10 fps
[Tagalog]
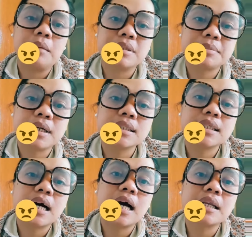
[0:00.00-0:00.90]
Mas
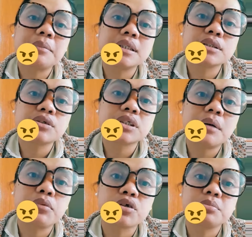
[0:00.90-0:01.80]
maganda nga naman dito sa
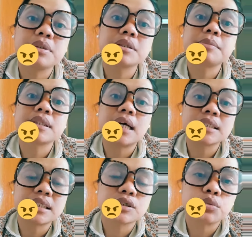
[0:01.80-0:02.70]
abroad, mas
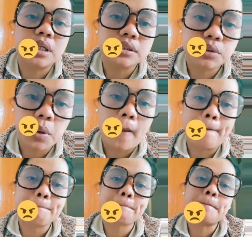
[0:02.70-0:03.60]
mataas ang sweldo.
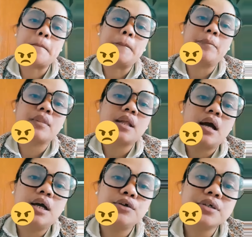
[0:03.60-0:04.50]

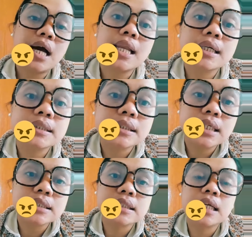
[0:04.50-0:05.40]
Yun nga lang, hindi
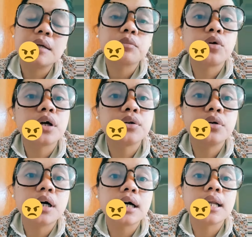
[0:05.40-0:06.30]
natin alam kung
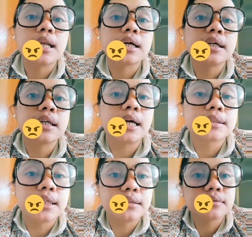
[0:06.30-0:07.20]
ano ang kalalagyan
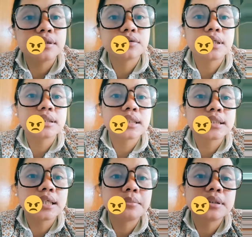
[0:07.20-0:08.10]
natin. Yun nga
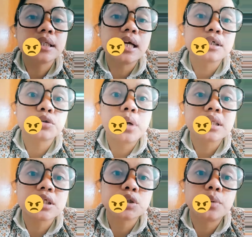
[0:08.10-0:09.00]
sinasabi nilang,
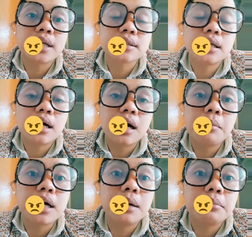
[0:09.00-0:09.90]
swerte-swerte lang ang
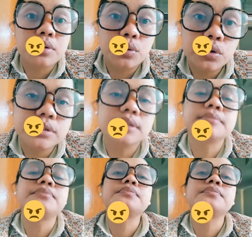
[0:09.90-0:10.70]
mag-abroad.